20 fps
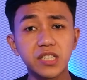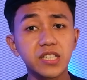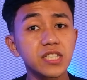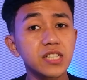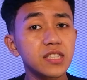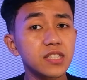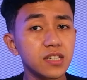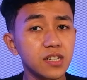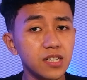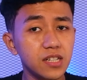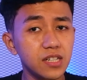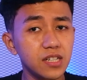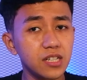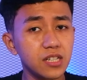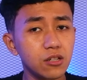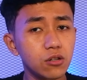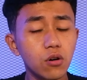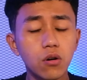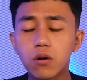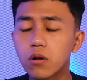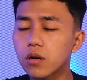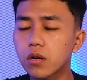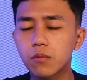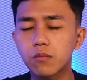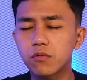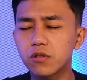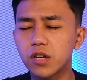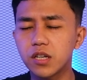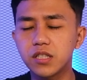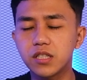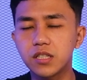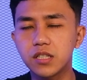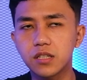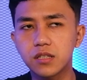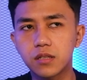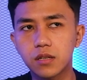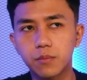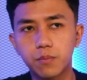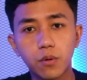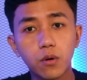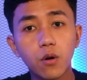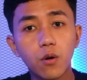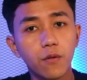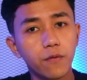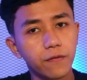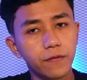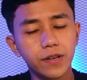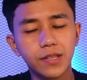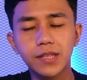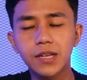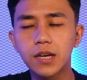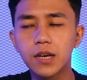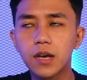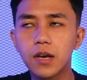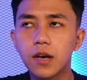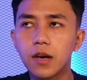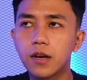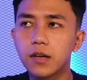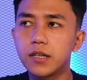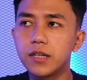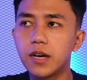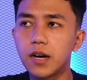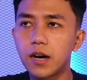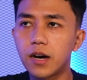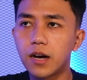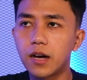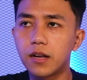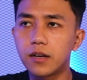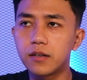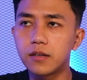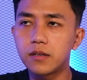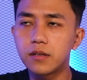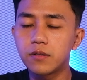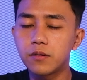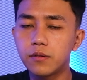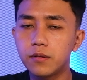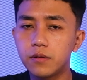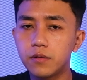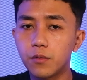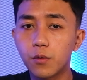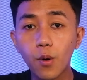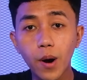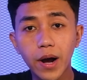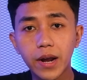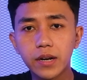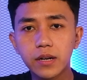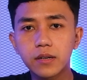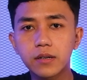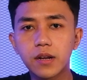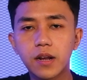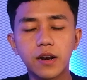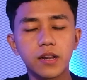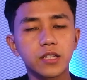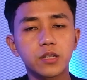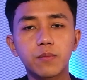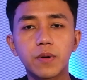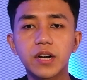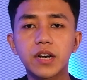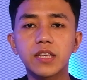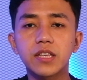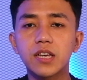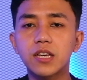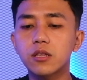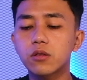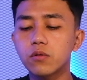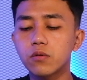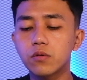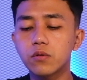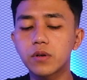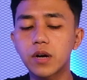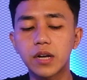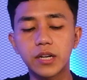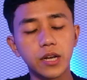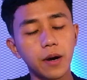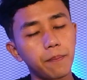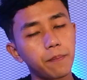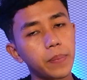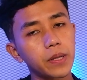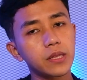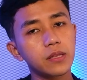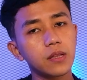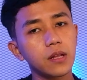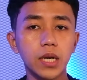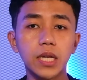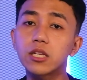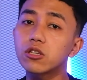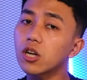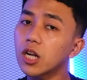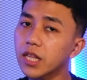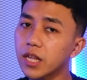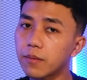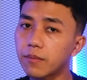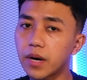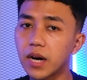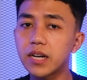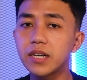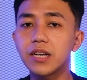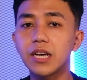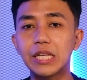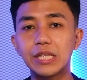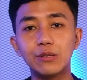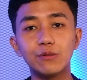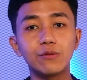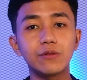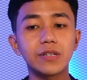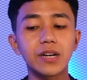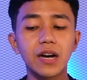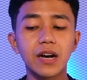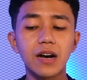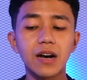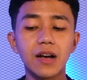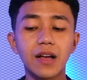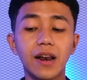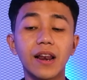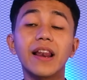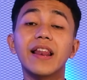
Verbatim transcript: G3 Indoor kemudian G3 Profit dan One dan lain sebagainya itu nggak dapat install tambahan dan juga